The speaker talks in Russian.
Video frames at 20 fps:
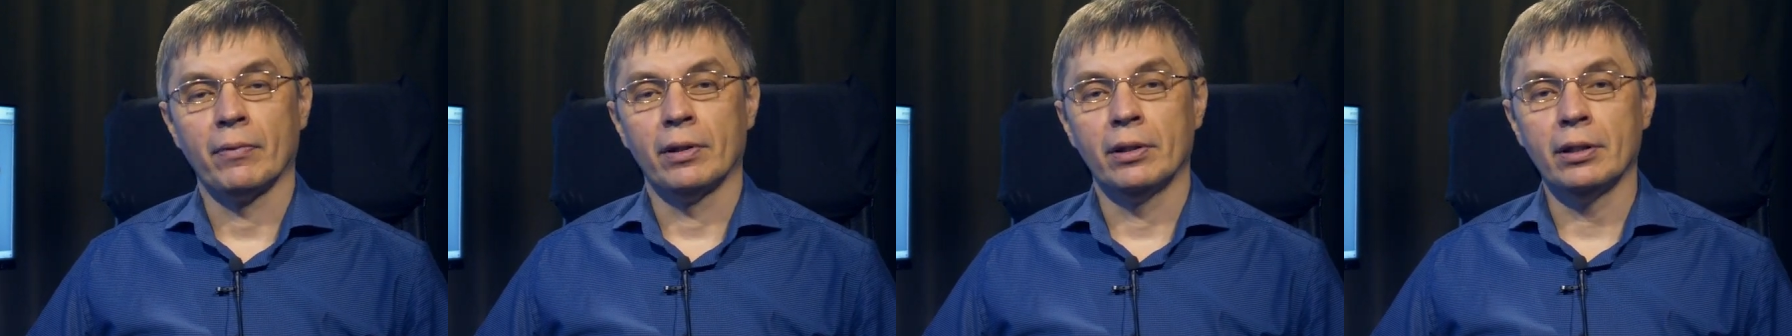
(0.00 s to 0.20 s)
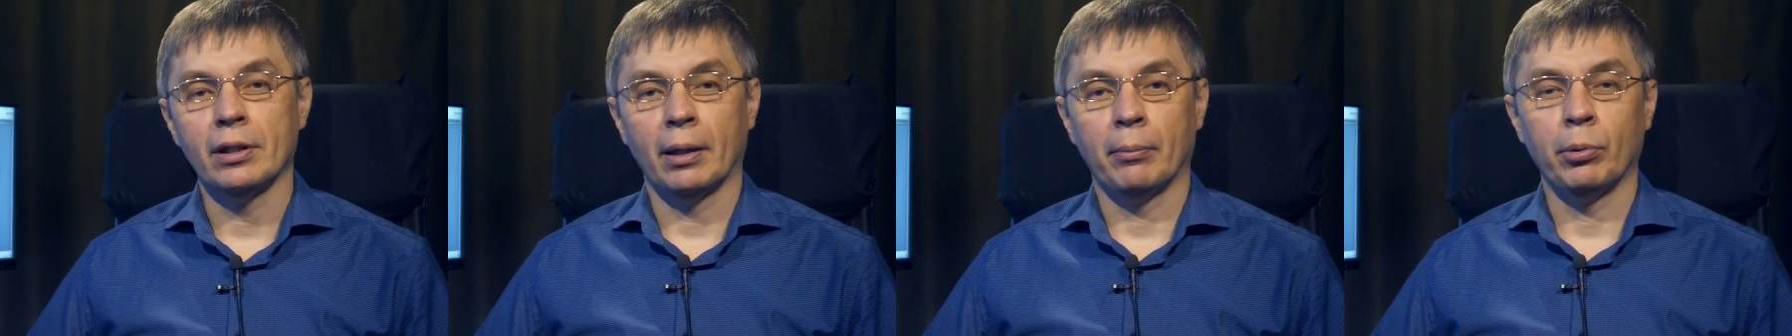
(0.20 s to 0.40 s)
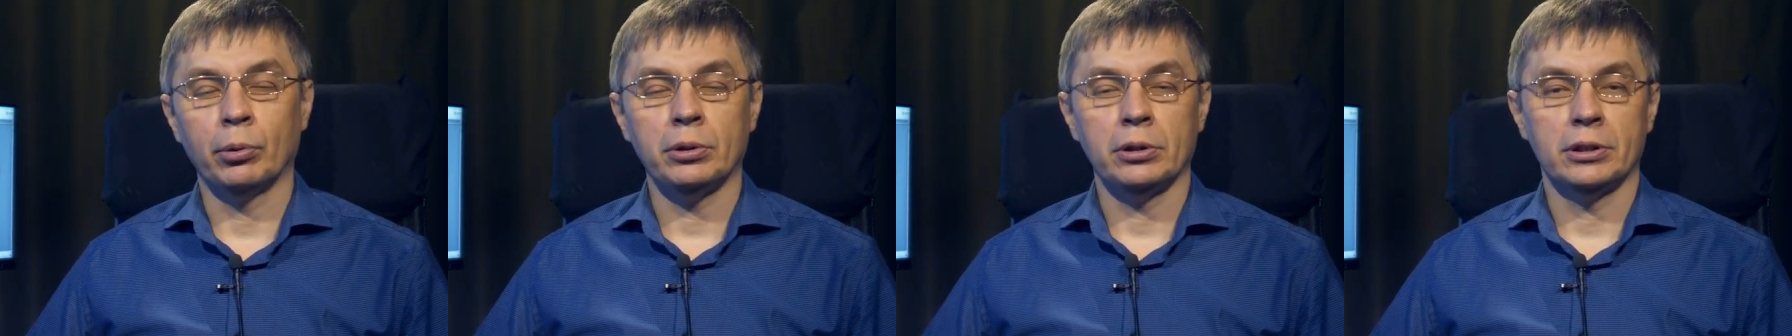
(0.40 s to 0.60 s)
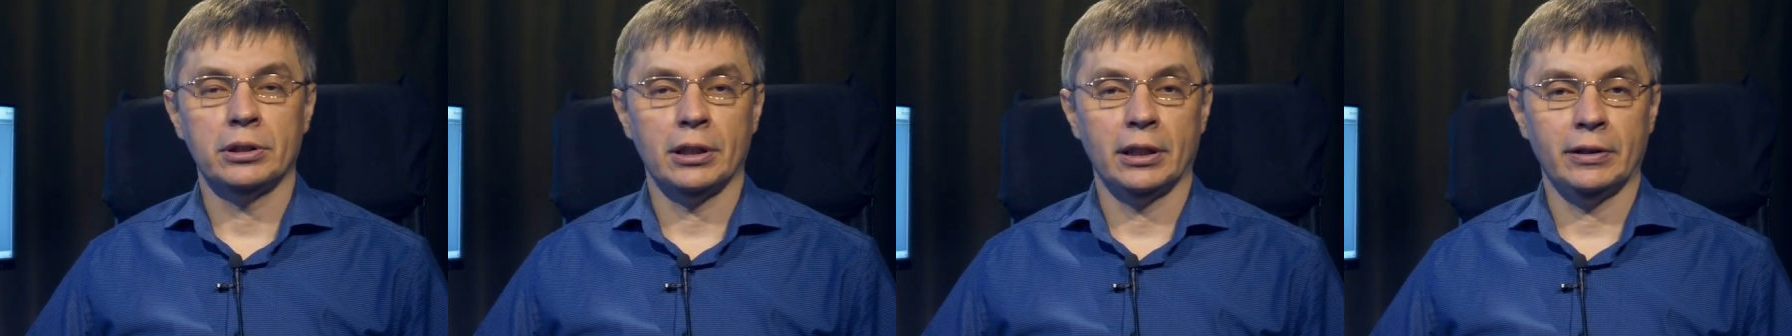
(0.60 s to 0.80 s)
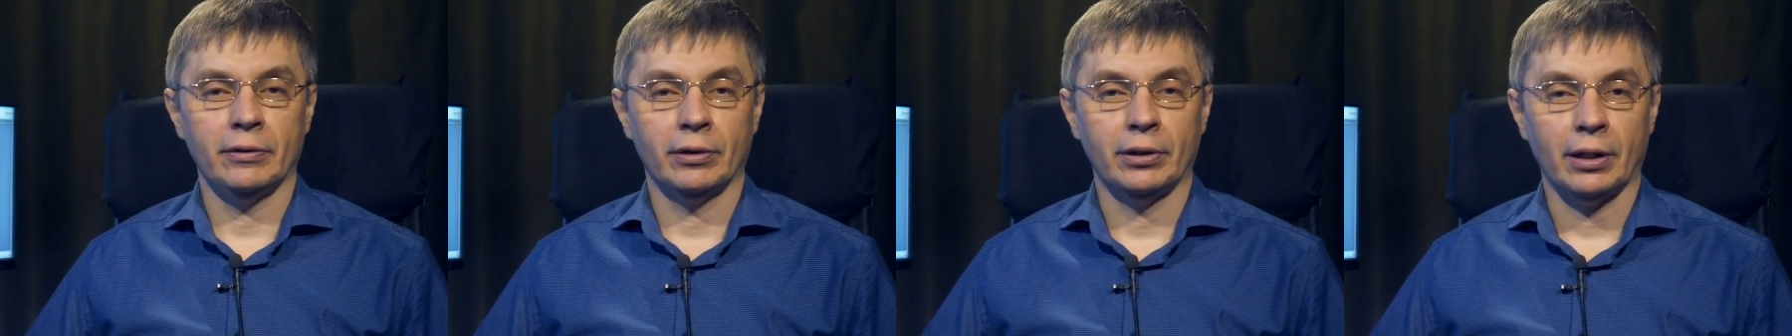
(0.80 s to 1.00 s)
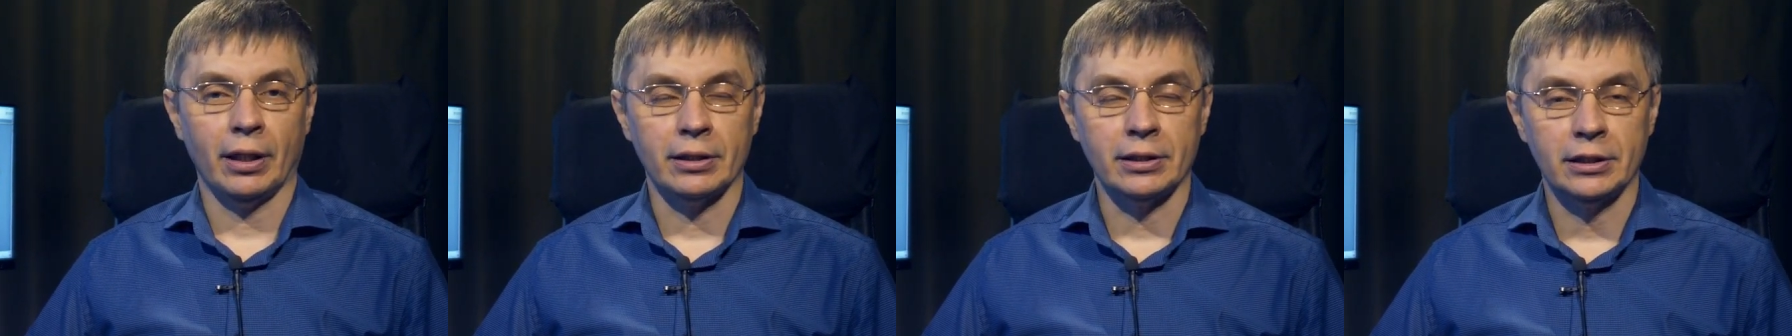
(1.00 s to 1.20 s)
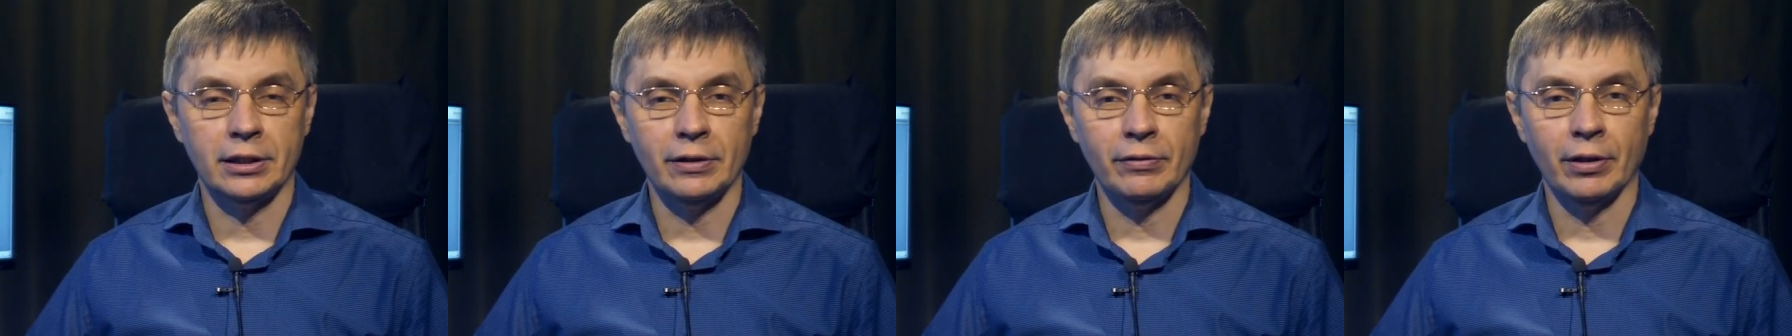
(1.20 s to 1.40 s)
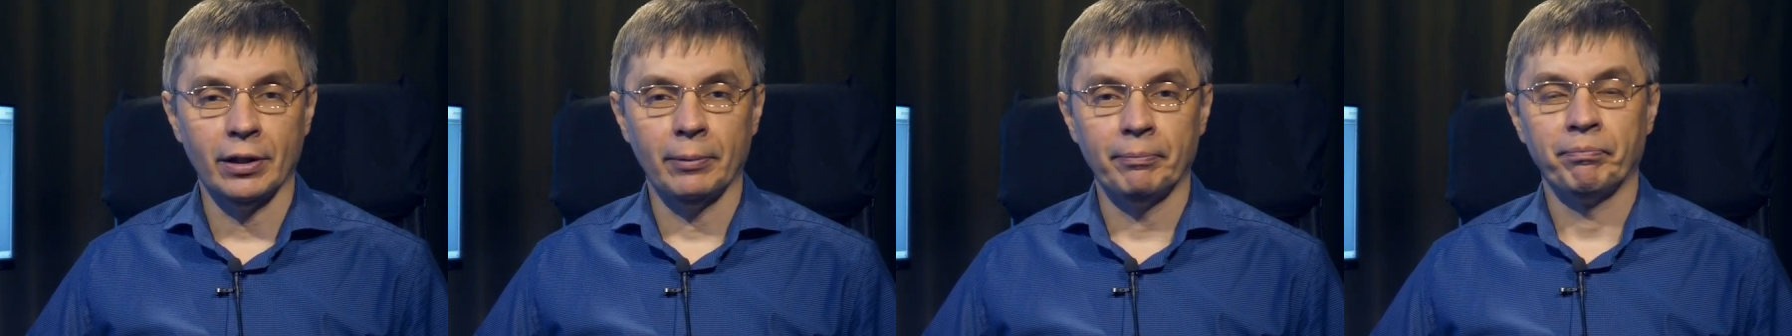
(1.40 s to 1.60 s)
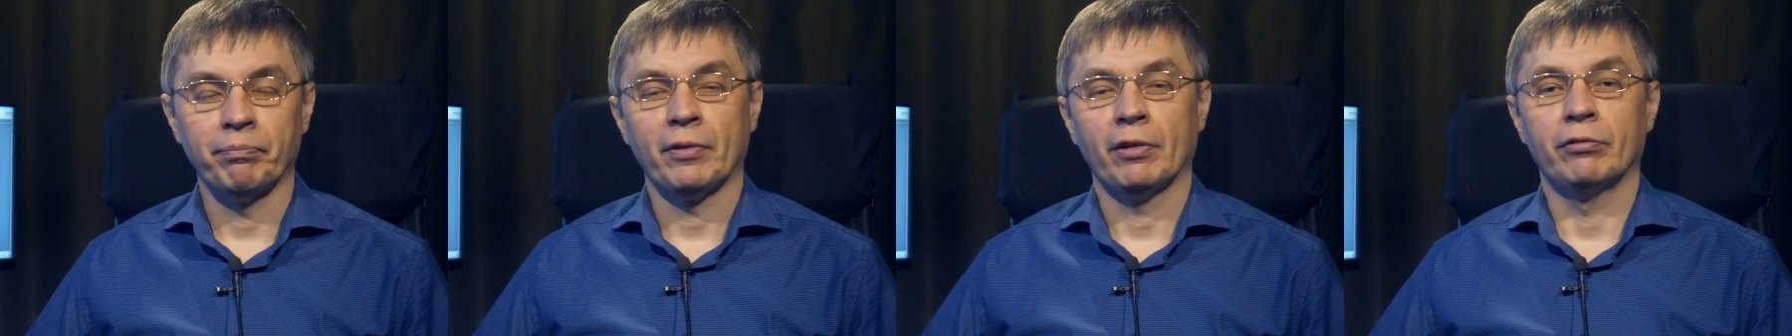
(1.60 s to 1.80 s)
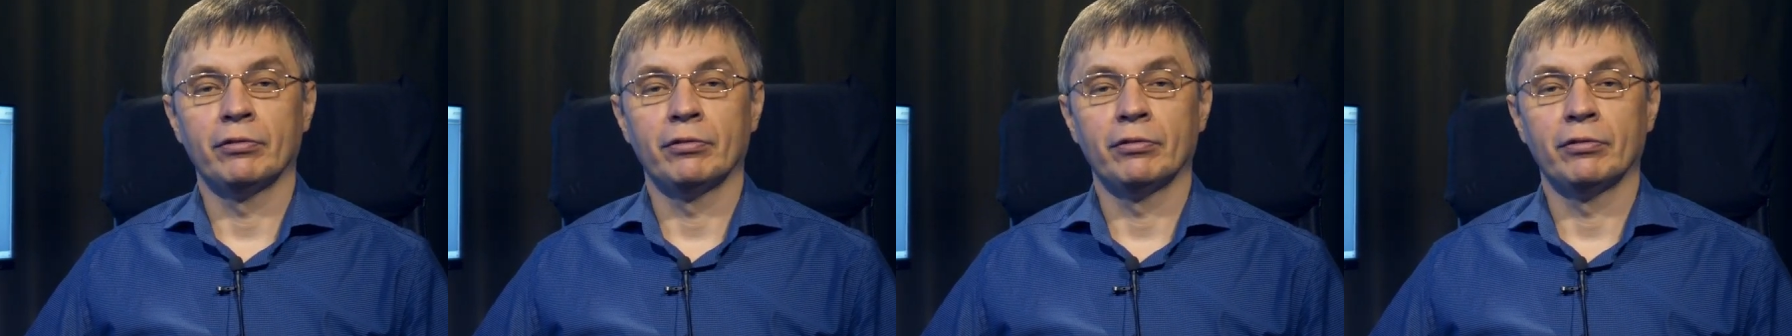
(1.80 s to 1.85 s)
и работать с этого трансивера